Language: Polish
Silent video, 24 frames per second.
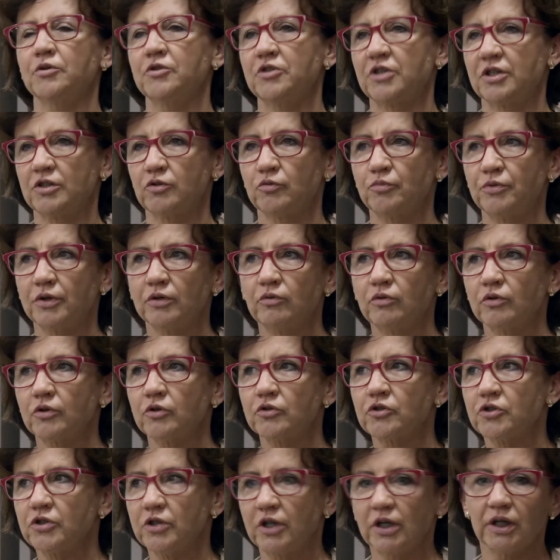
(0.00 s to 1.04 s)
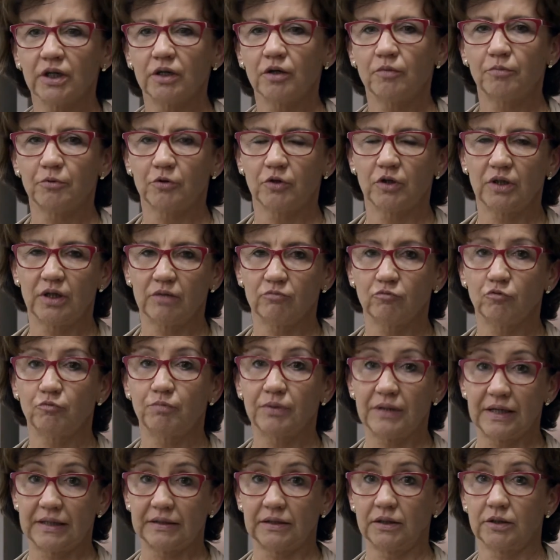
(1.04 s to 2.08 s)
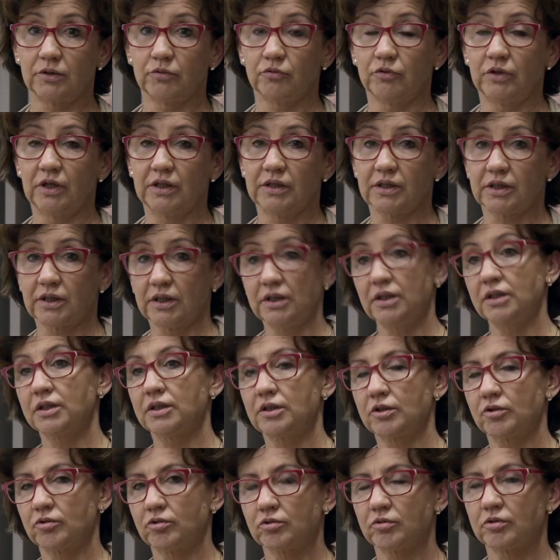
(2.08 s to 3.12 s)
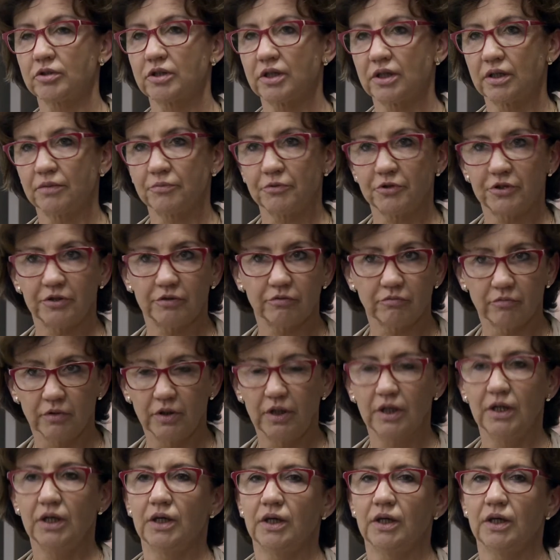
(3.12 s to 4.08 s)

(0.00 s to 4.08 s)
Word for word: podczas ubiegłorocznego programu praktyk studenckich, co roku staramy się